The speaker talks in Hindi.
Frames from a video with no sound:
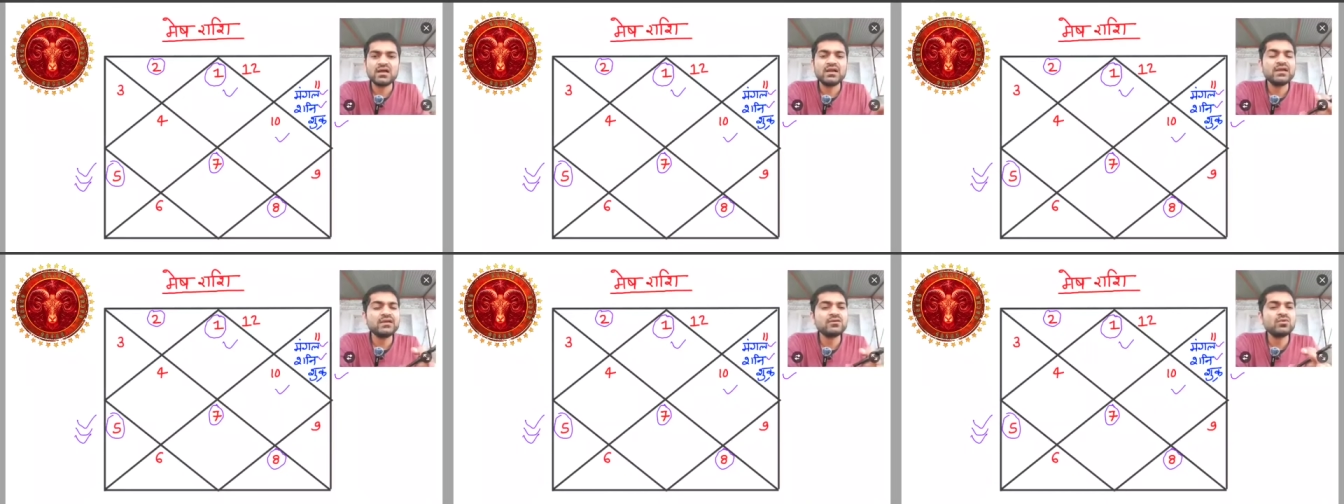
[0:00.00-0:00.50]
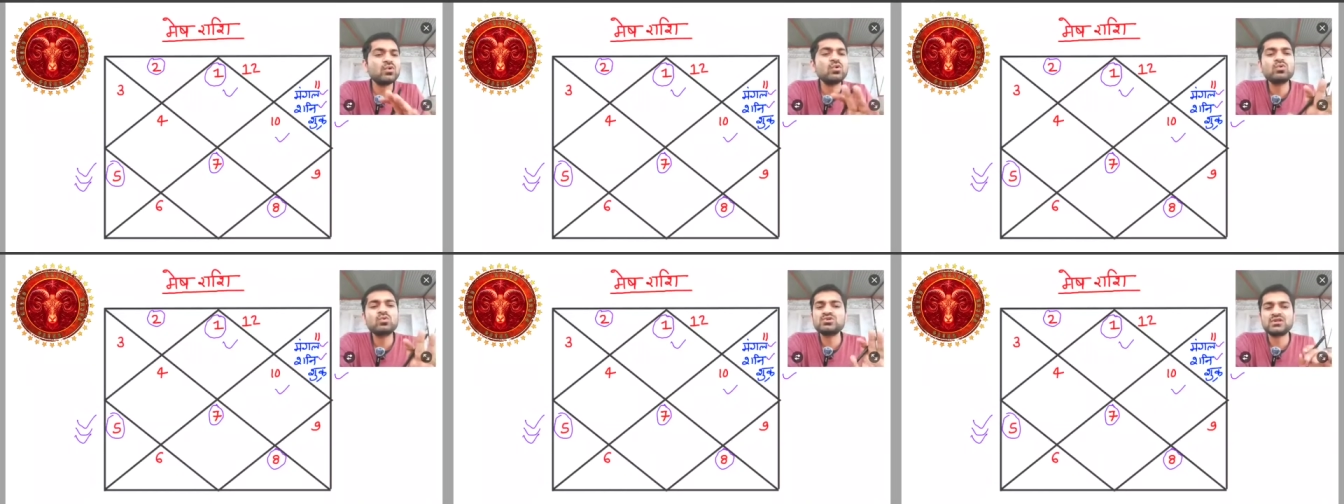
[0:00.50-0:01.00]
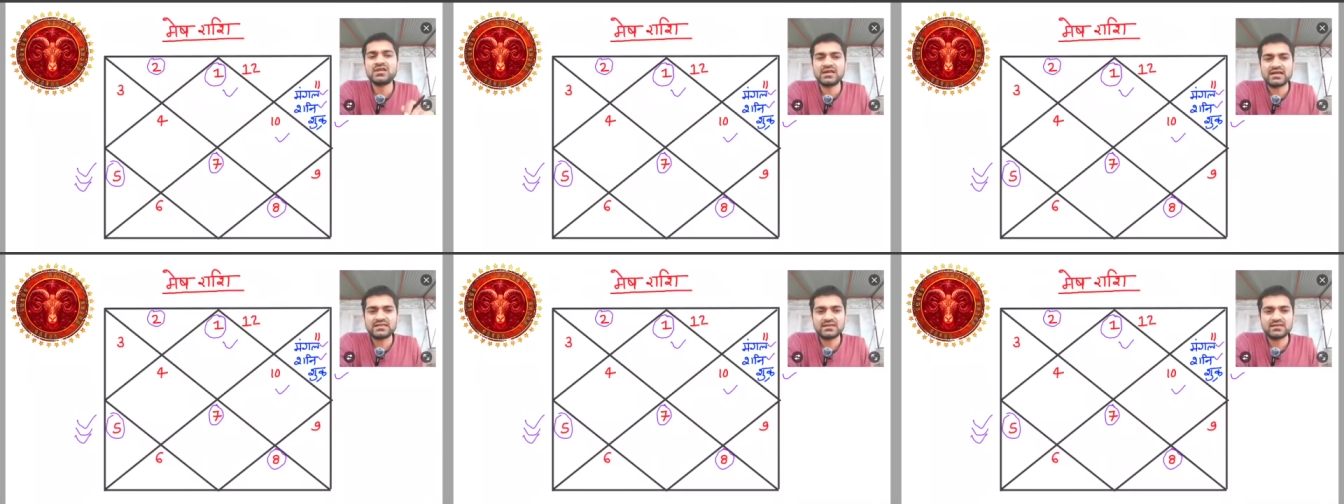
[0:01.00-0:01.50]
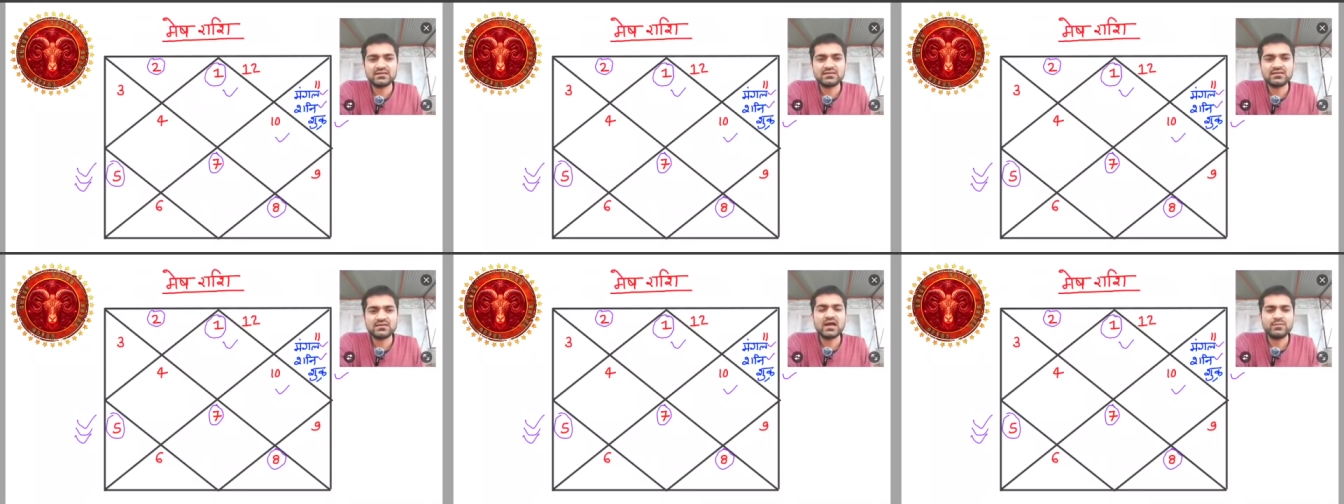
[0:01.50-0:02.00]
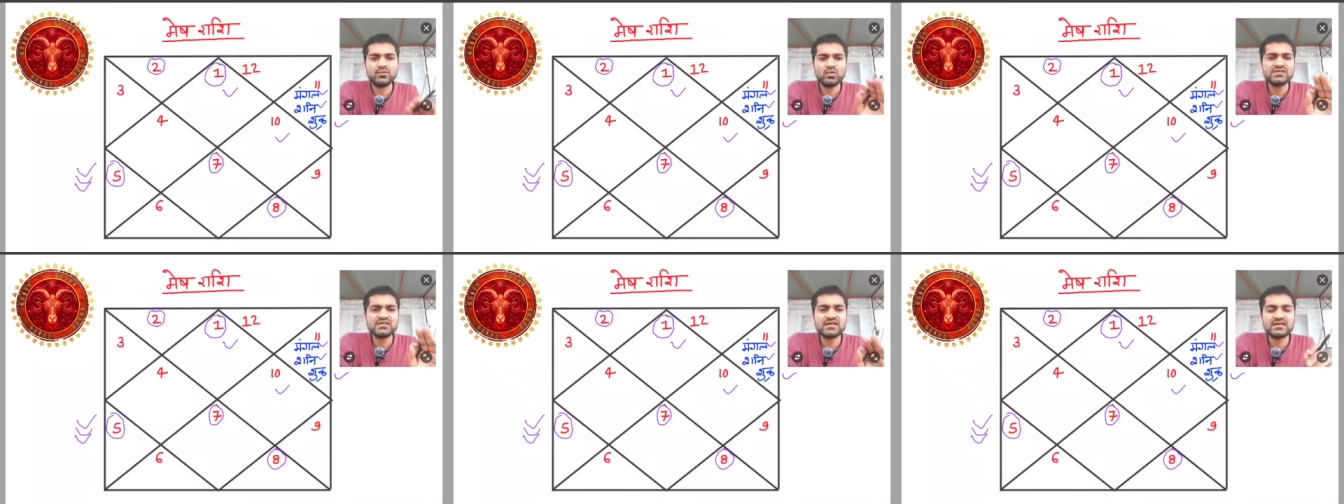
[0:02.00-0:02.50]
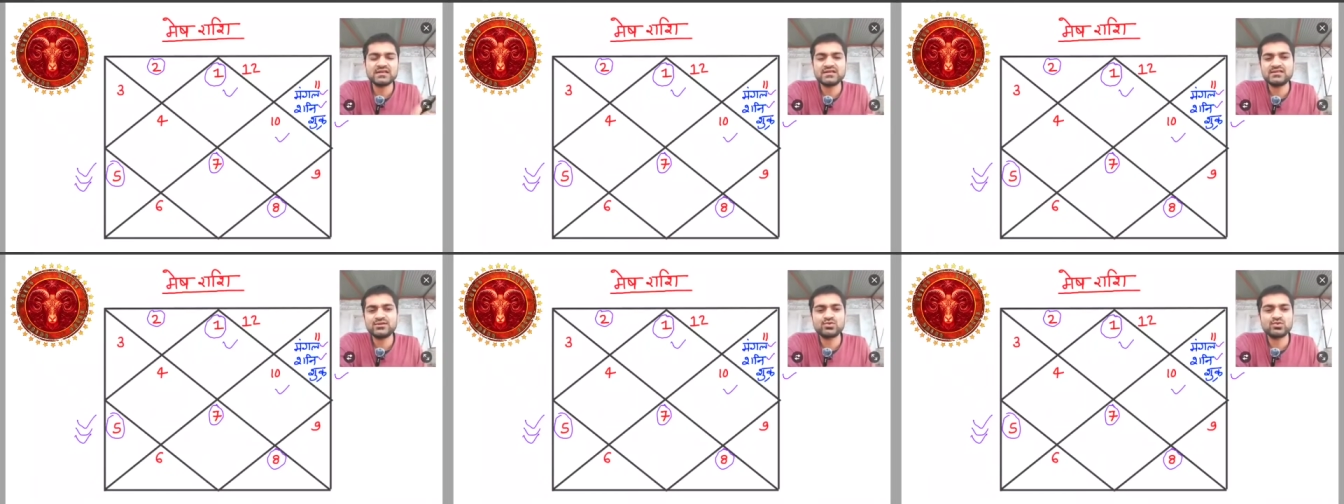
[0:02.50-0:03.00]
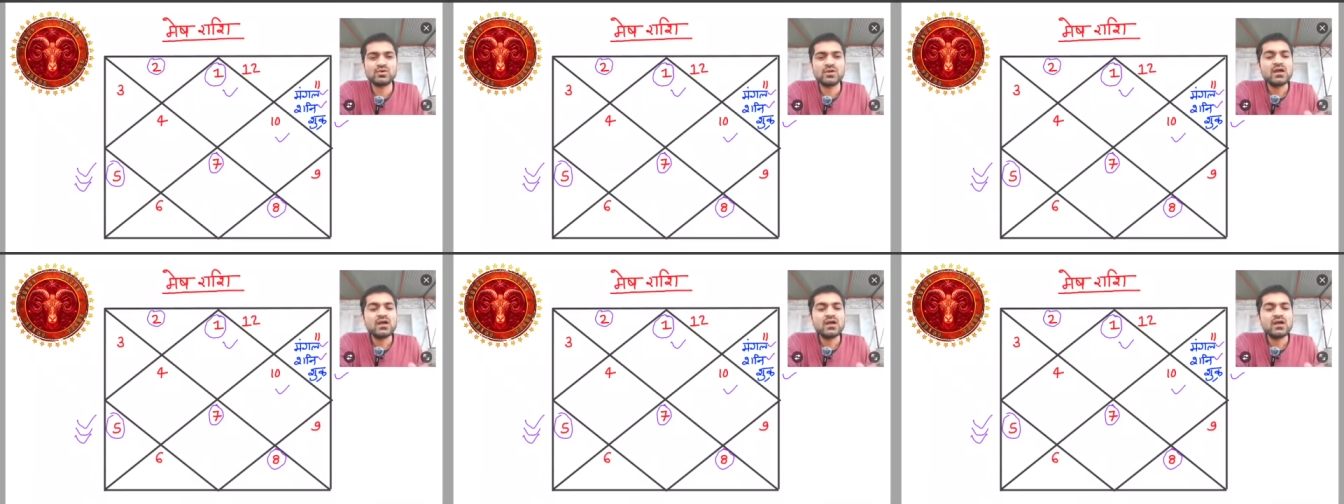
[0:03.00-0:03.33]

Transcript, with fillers: लेकिन हो कुछ नहीं रहा था आप नोटिस करिएगा इस चीज़ को